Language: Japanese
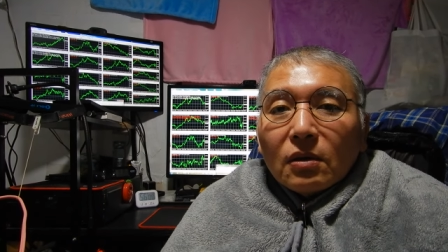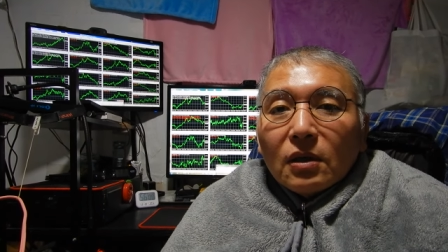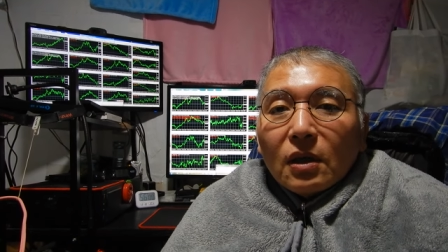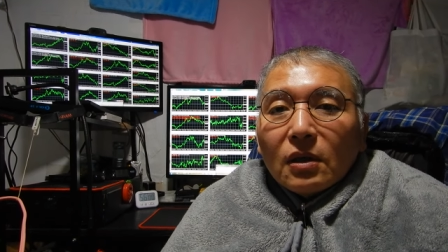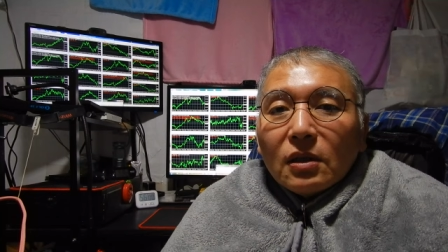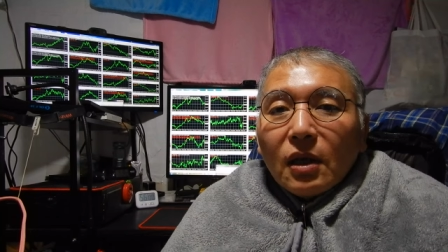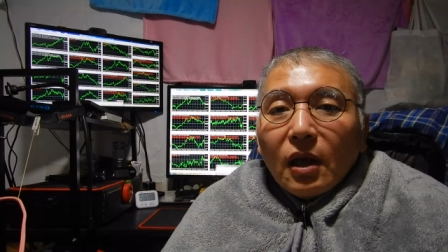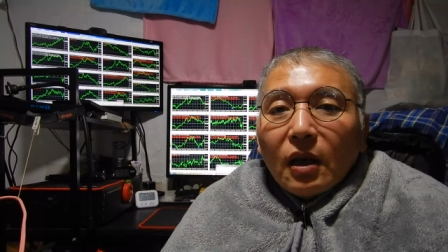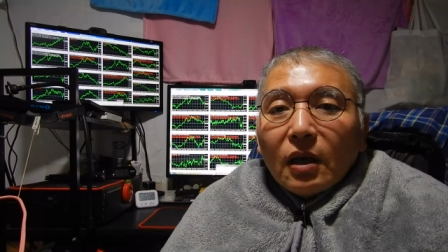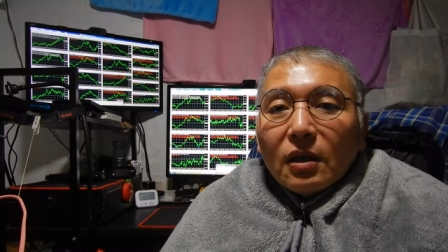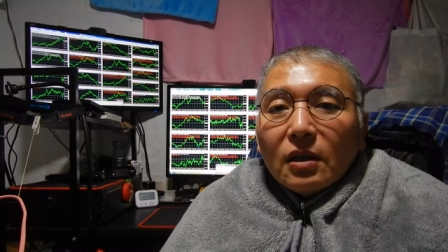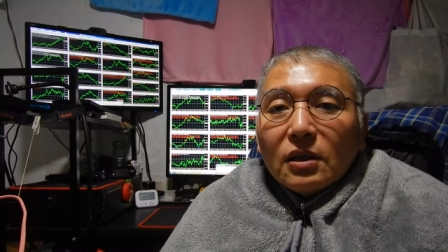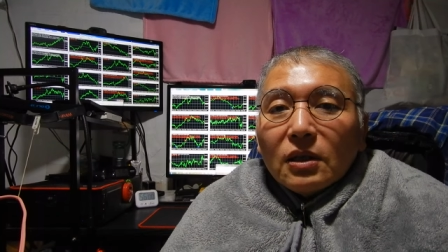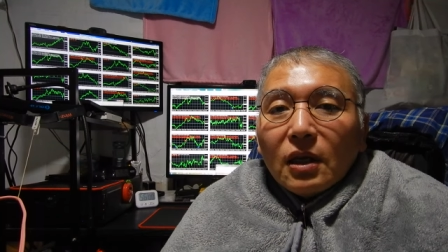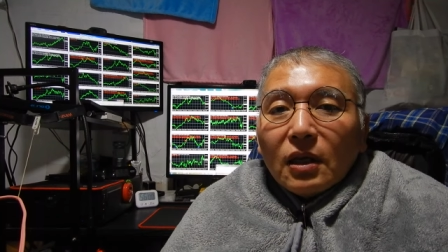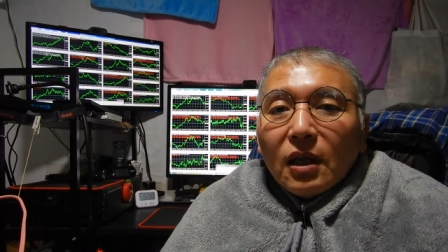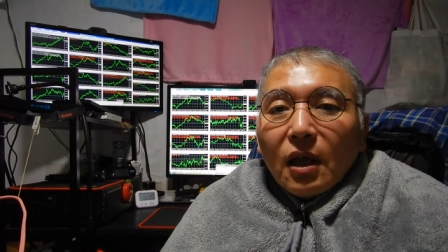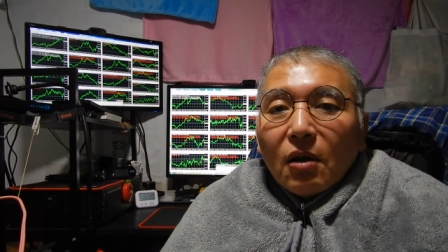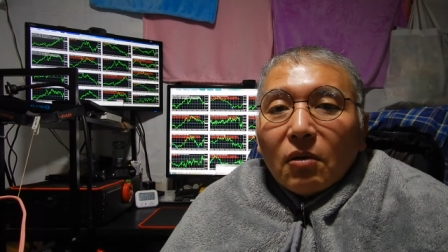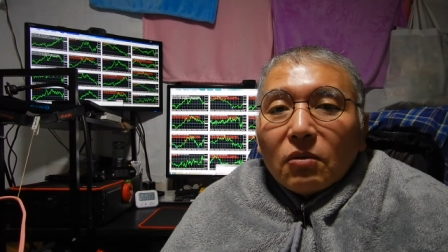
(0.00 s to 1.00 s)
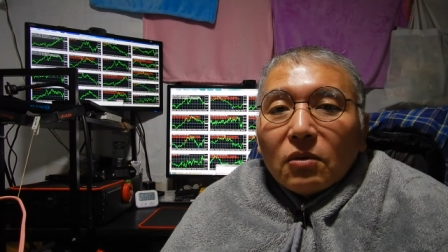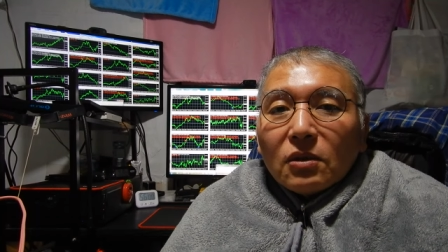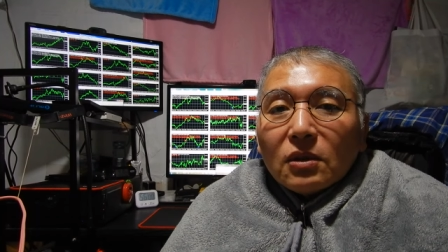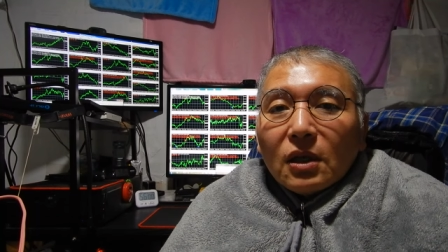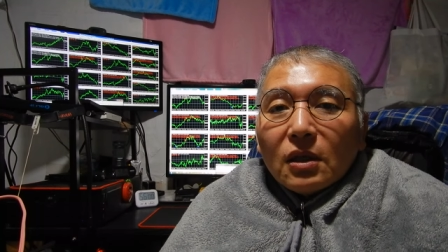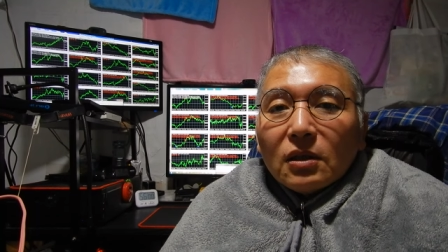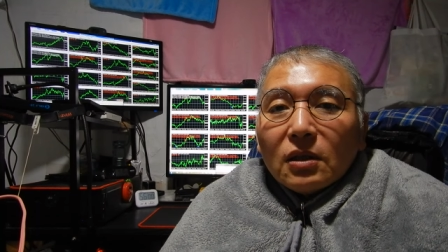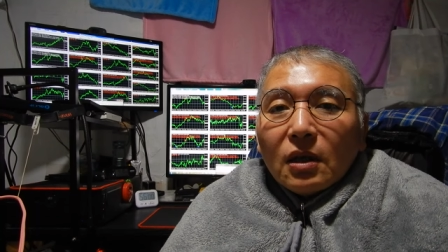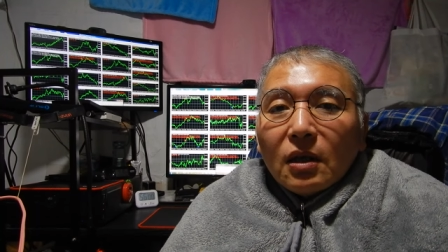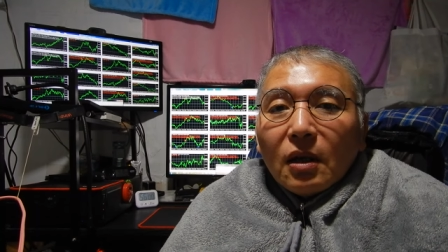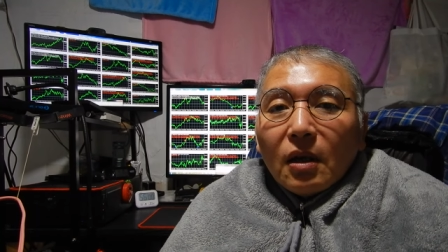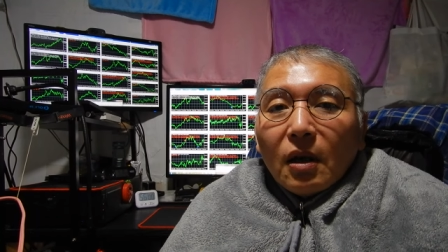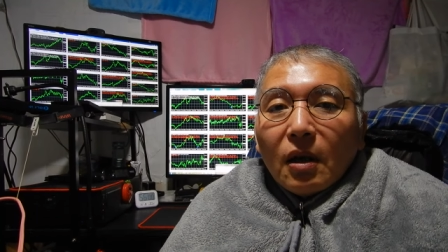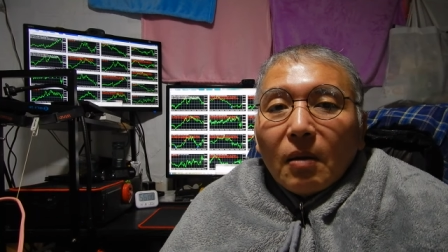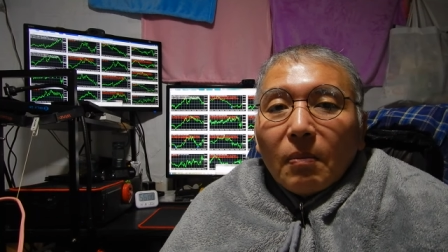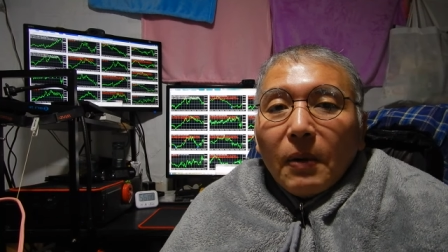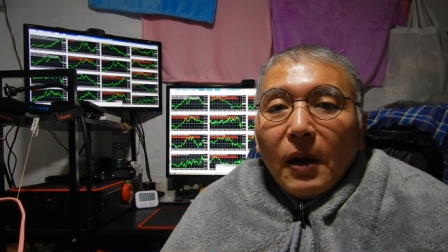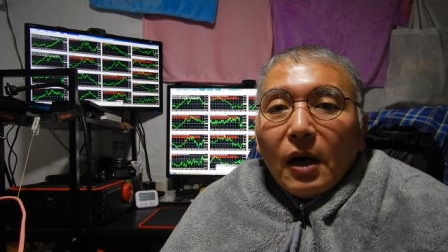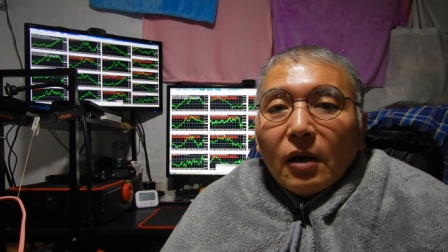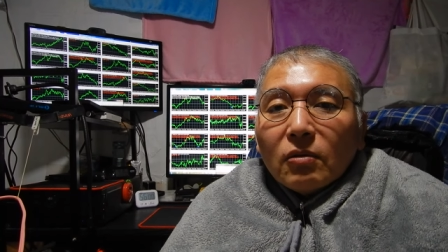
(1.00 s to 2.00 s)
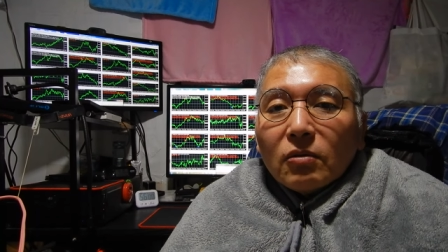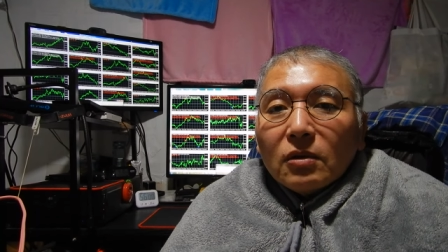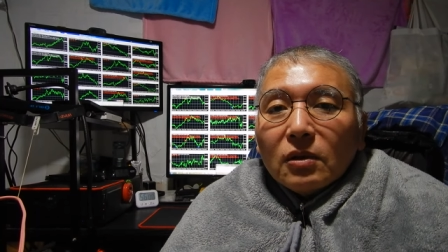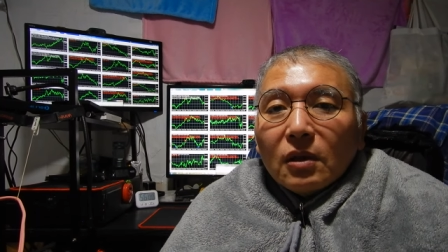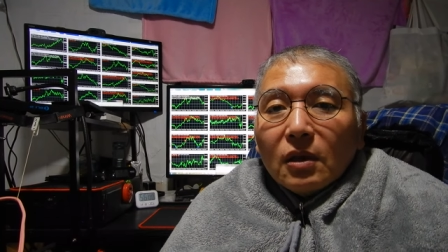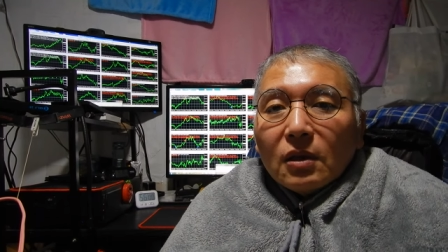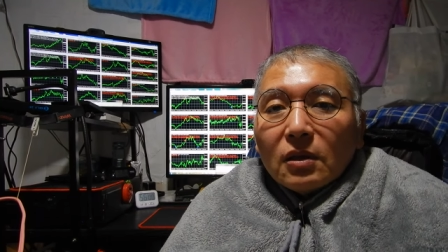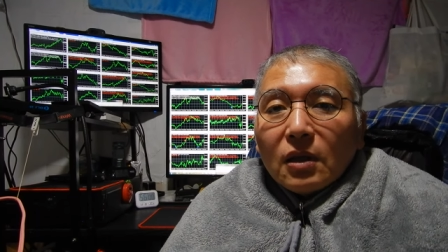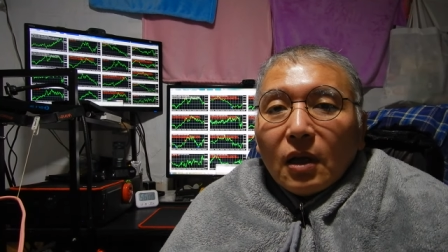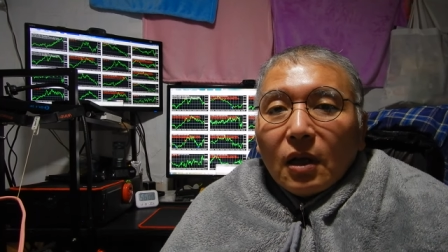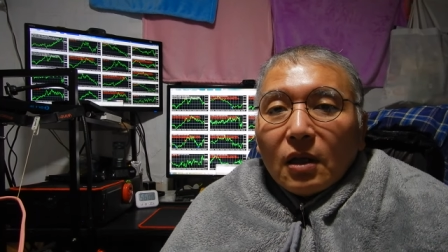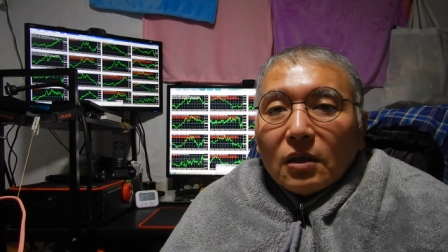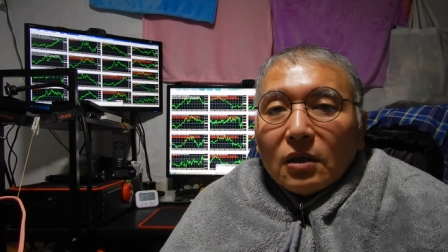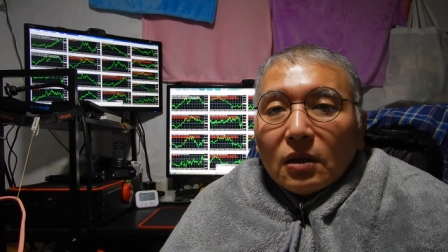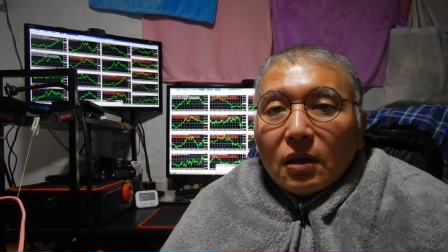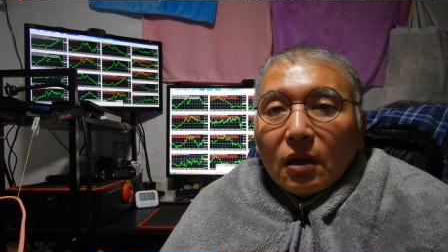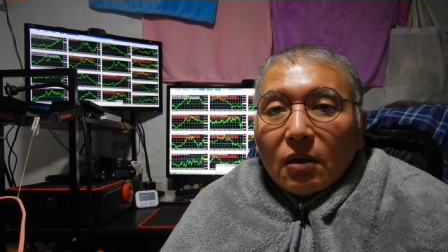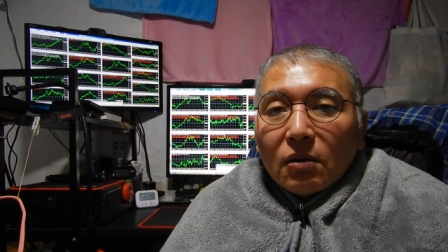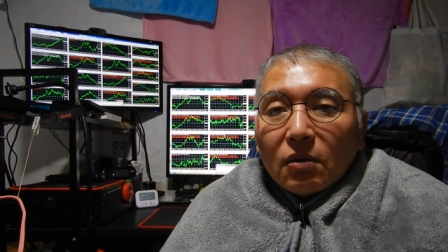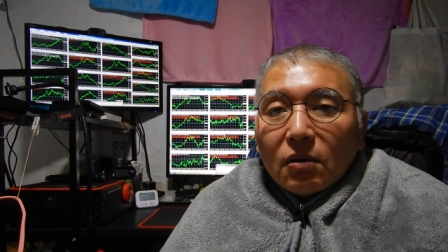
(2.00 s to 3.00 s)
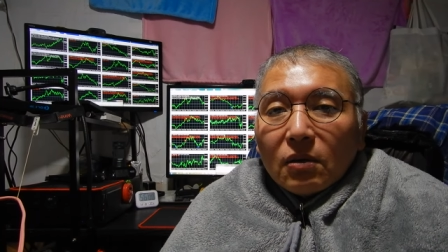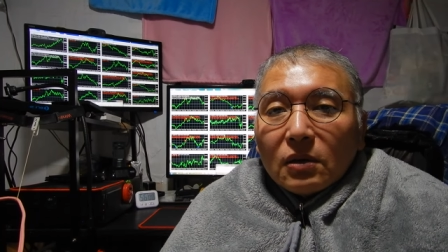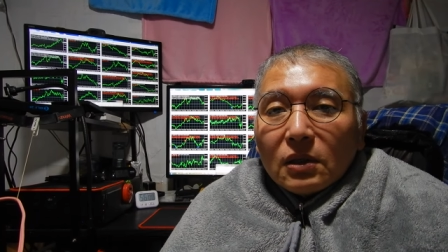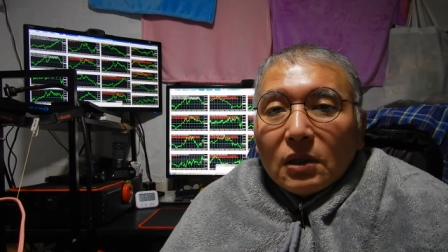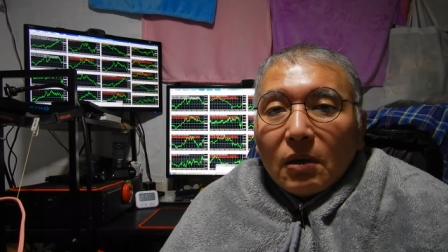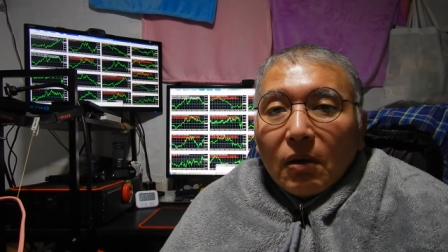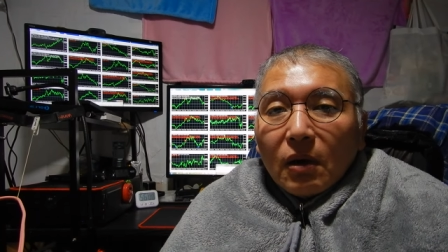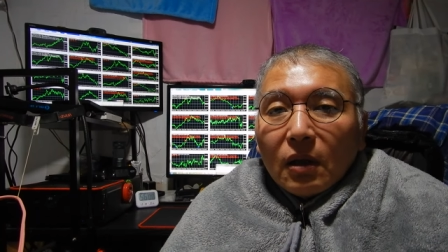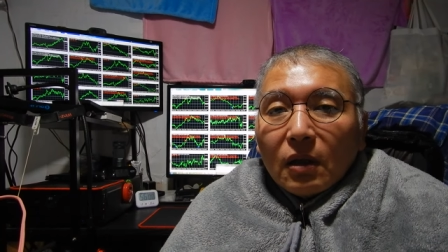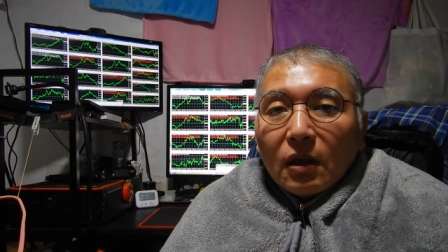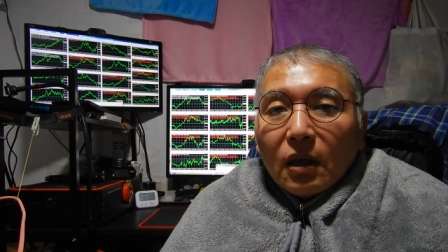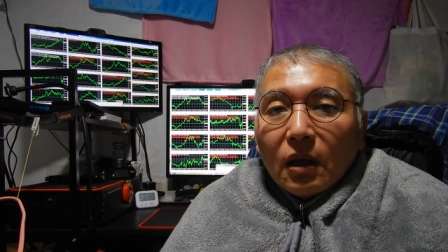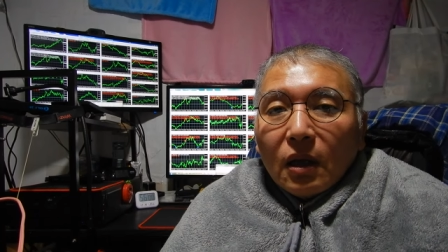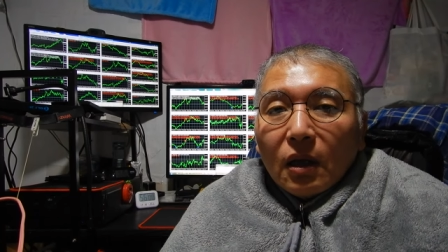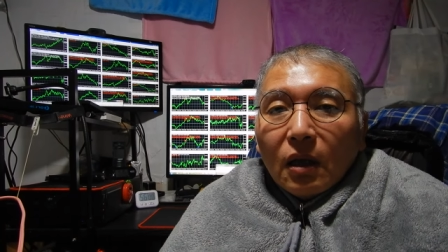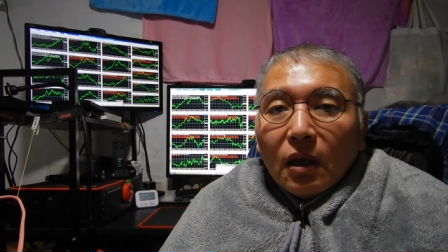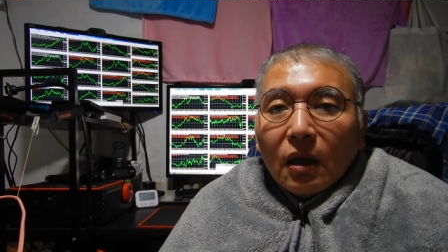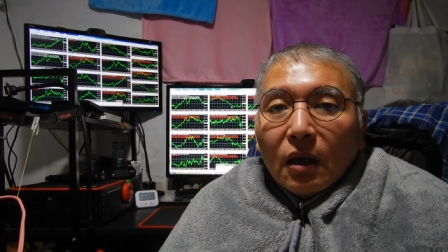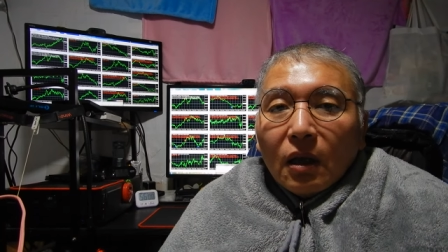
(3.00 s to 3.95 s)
全然医者だろうと全然パークリンですから人間の医者はね